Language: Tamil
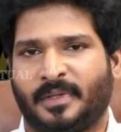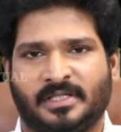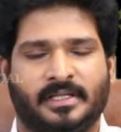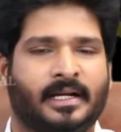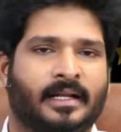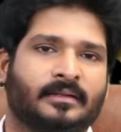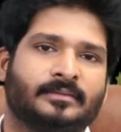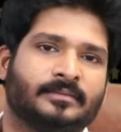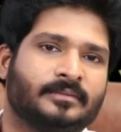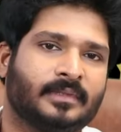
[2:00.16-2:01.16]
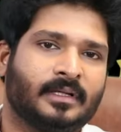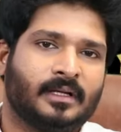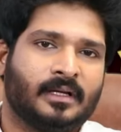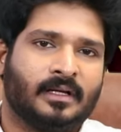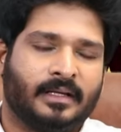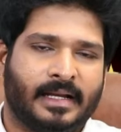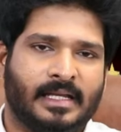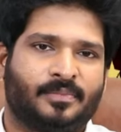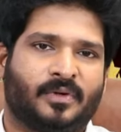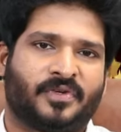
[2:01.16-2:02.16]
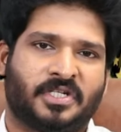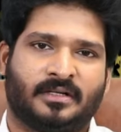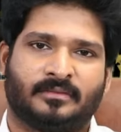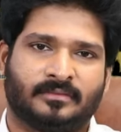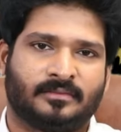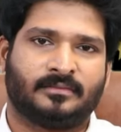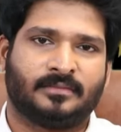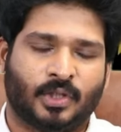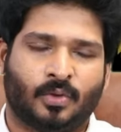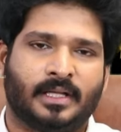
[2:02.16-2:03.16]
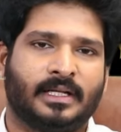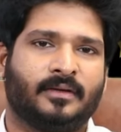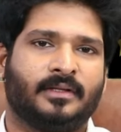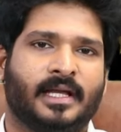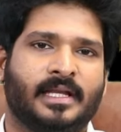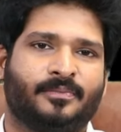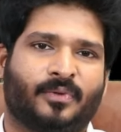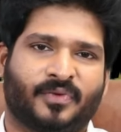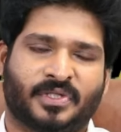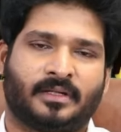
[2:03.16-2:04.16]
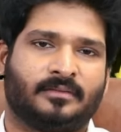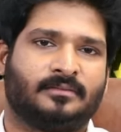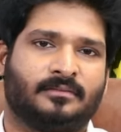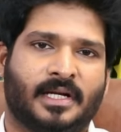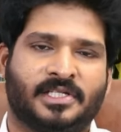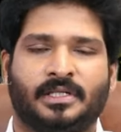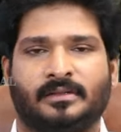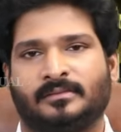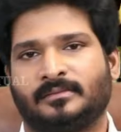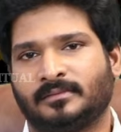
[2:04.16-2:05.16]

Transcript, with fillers: அது பிரச்சனையே கிடையாது எனி ப்ரொஃபஷன் திருவாதிரைக்கு வந்து எனி ப்ரொஃபஷன் மேட்சிங்